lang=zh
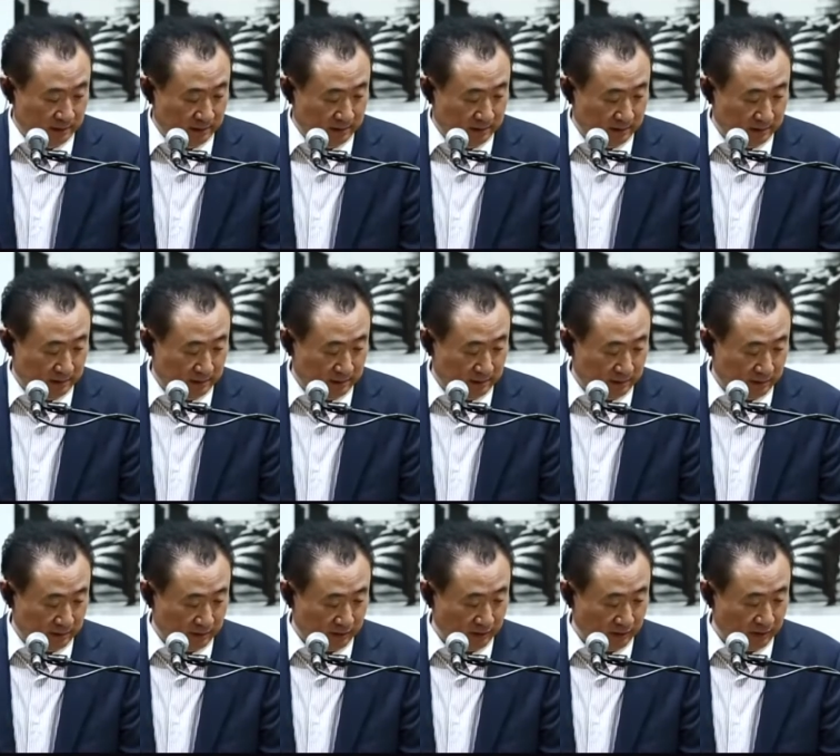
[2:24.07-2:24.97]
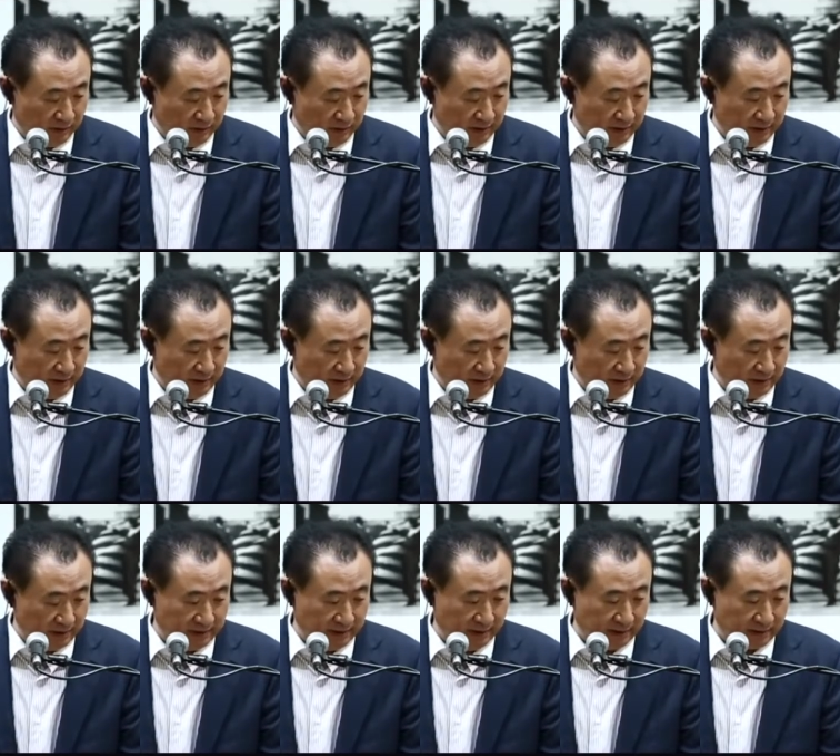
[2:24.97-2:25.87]
嗯，所以我给你一
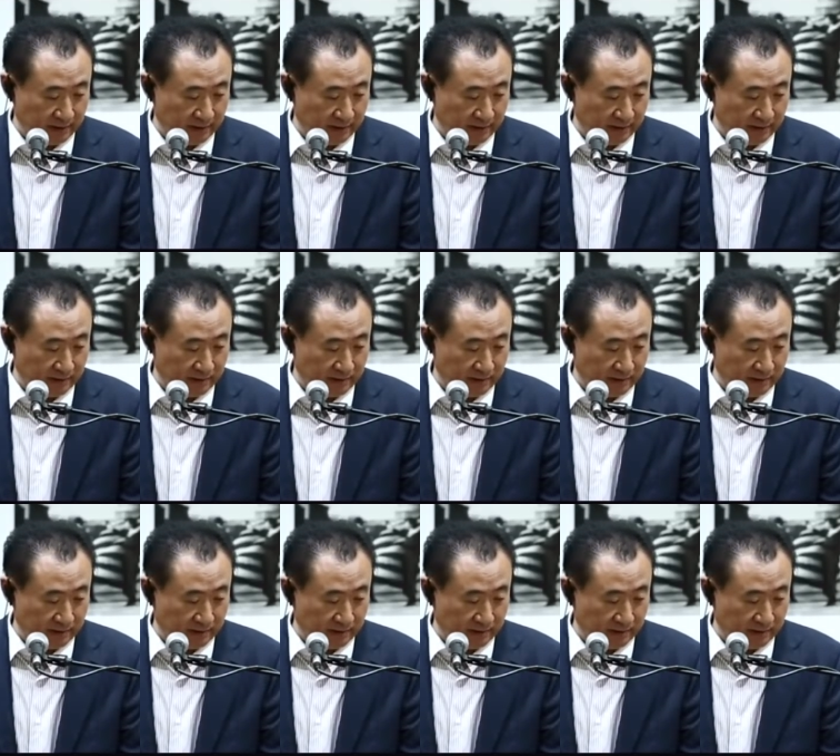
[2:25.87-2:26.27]
个建议，